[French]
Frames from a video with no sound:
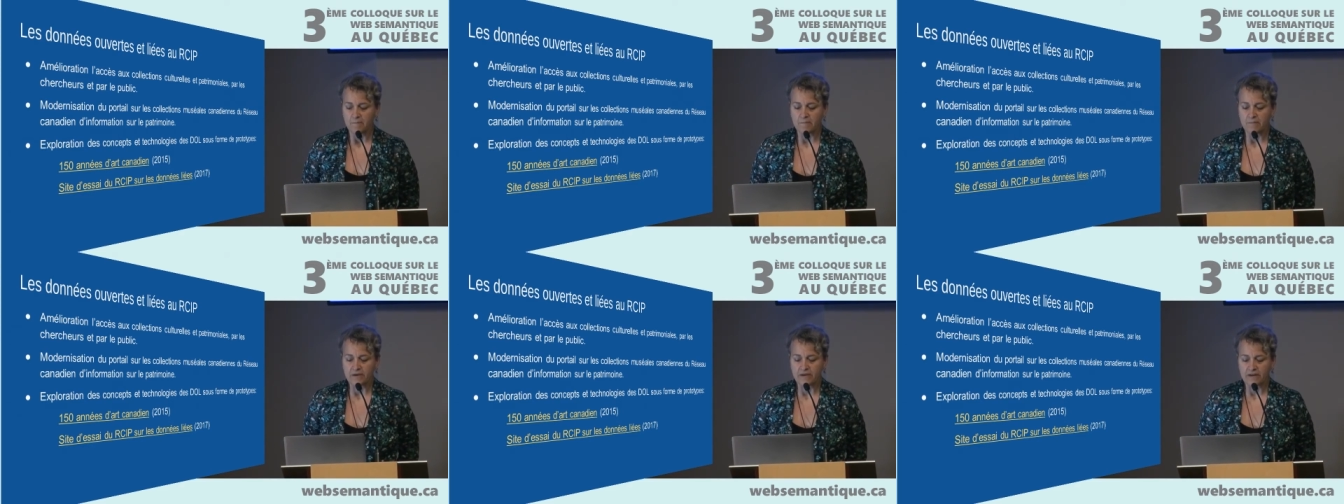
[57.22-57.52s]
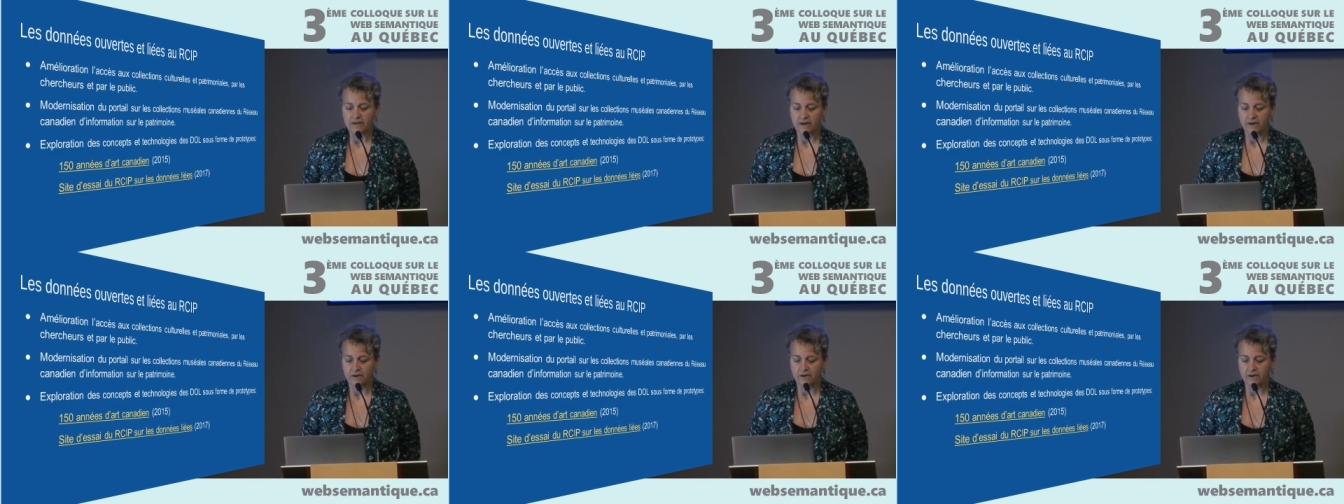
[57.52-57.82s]

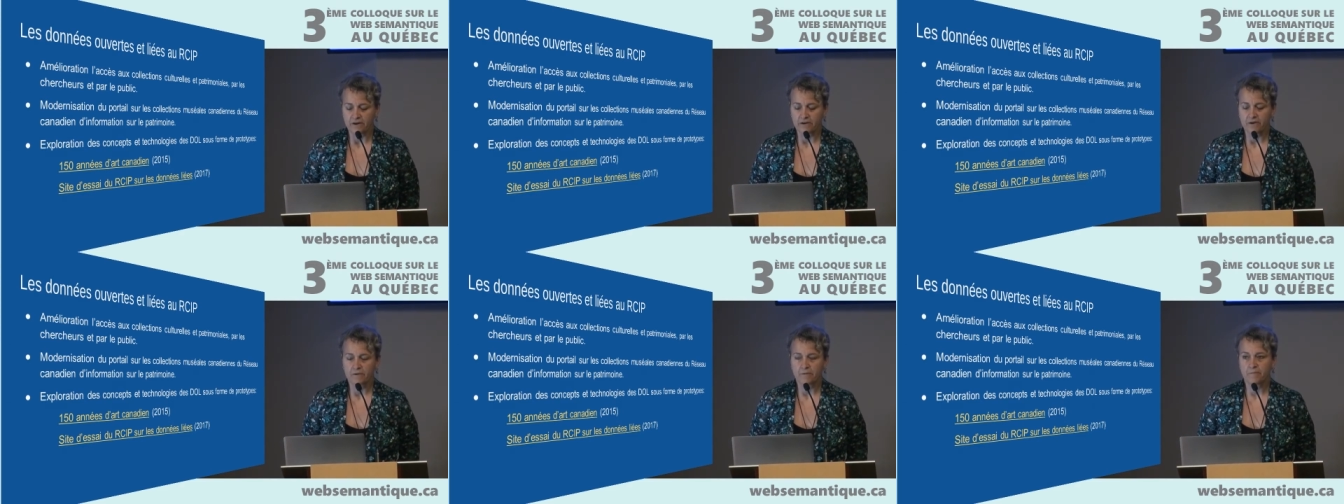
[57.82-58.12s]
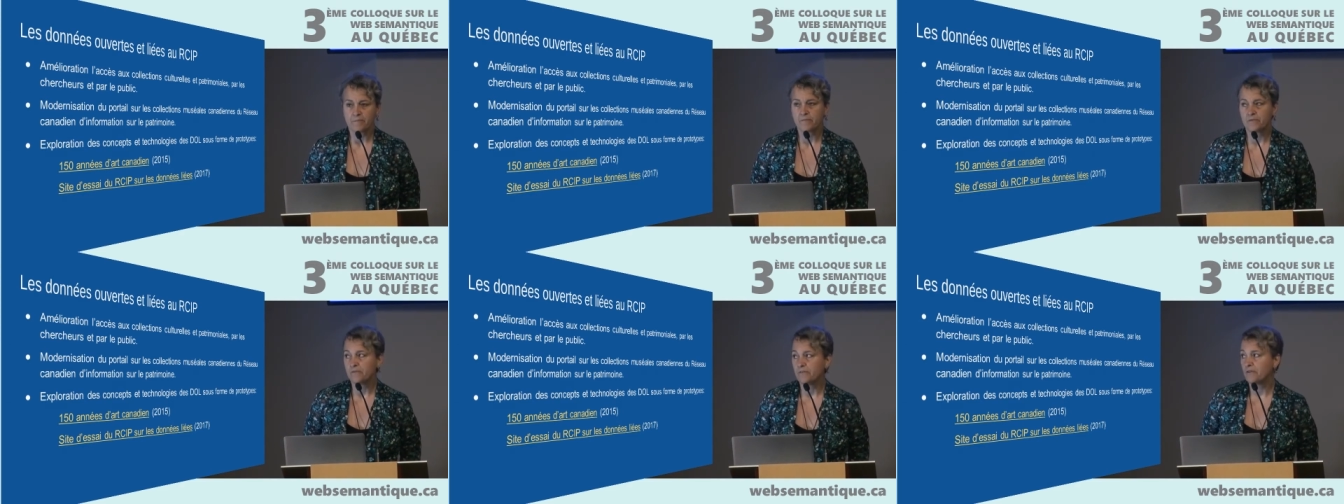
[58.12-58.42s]
mais
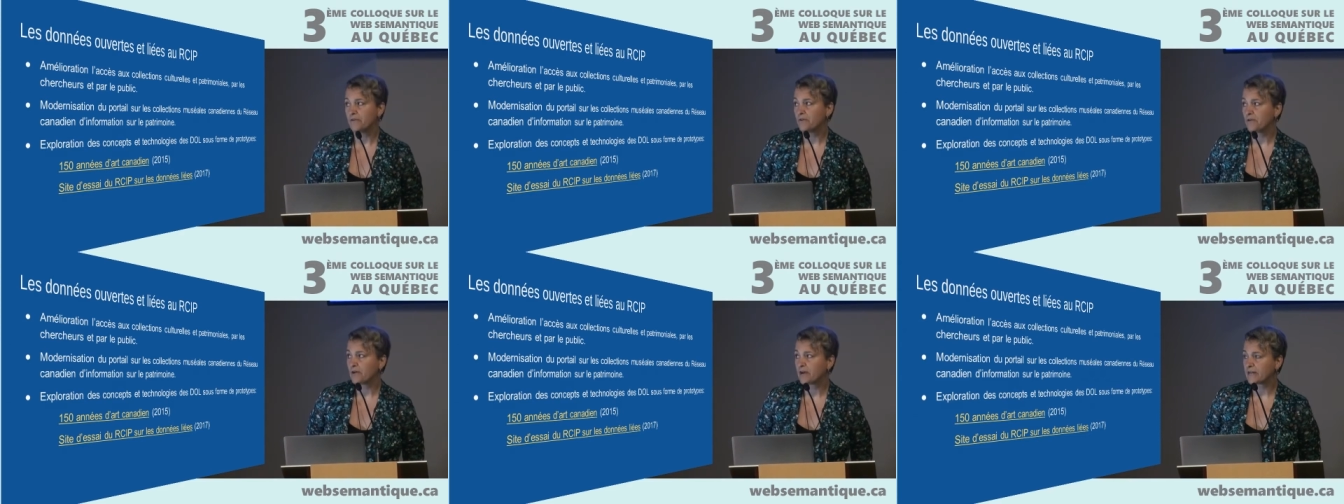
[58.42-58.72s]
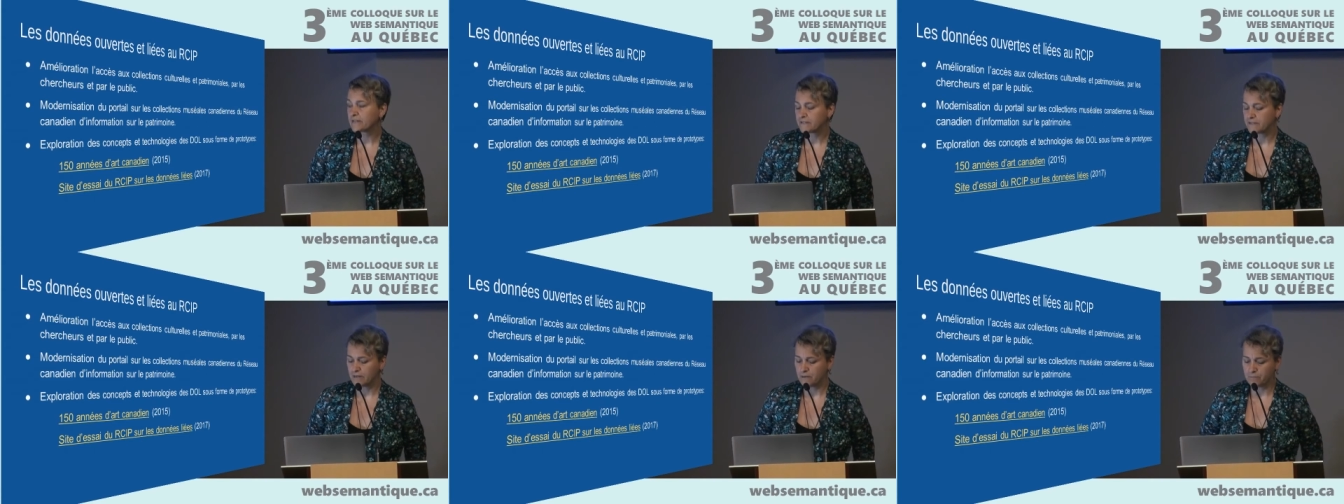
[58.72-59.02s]
le
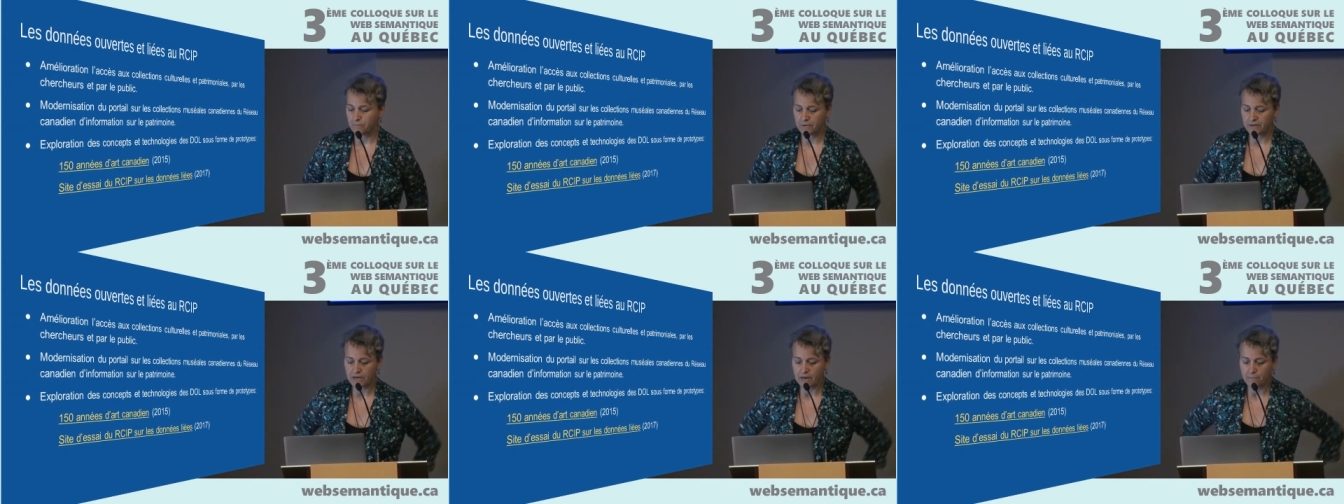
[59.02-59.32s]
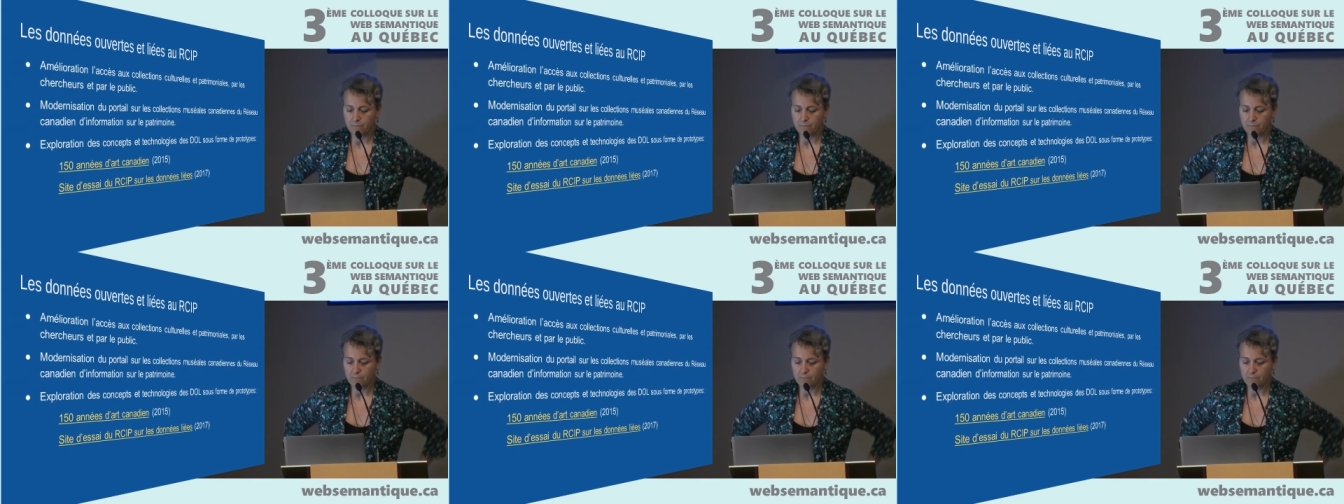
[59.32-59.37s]
RCIP